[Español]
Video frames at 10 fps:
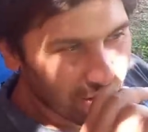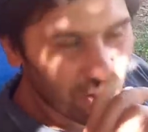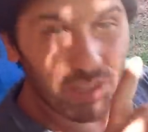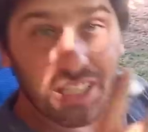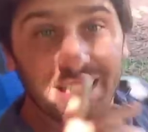
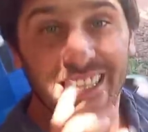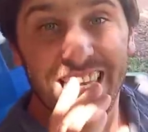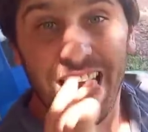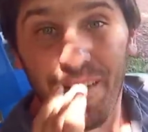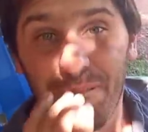Hoy es
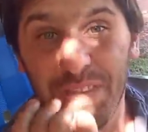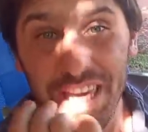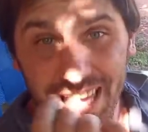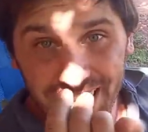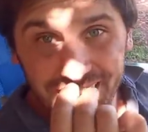día
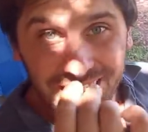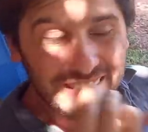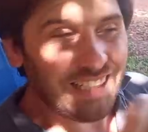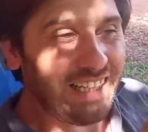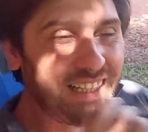
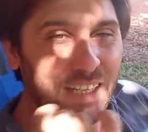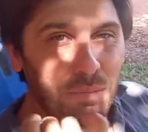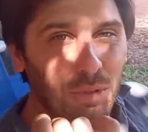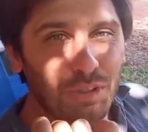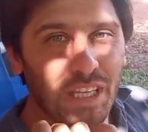viernes,
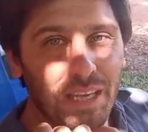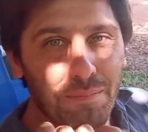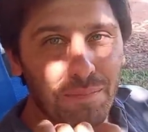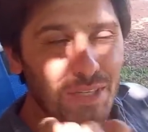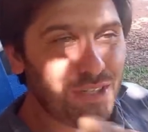estamos
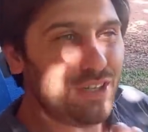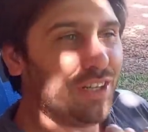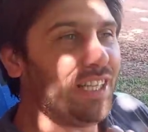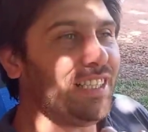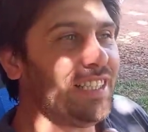en
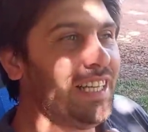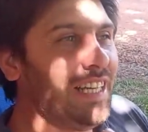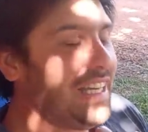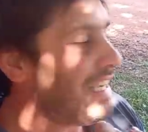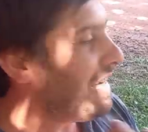misiones
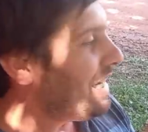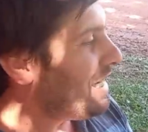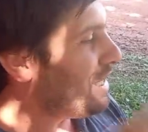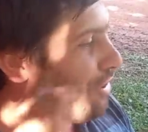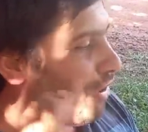
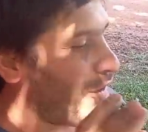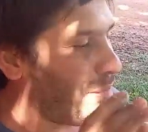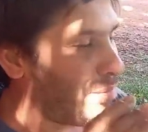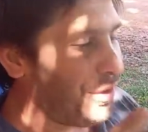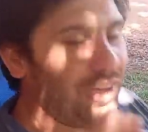y no
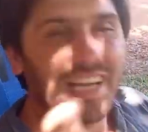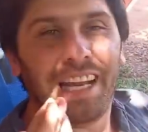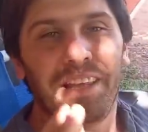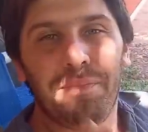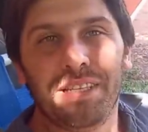puedo
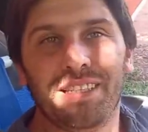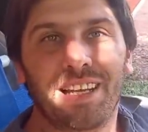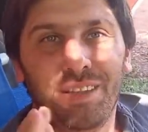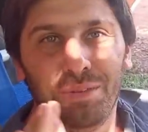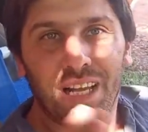dejar de
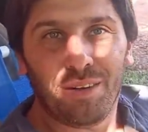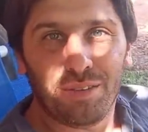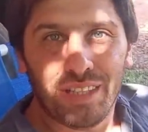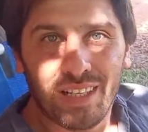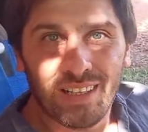pensar en una cosa.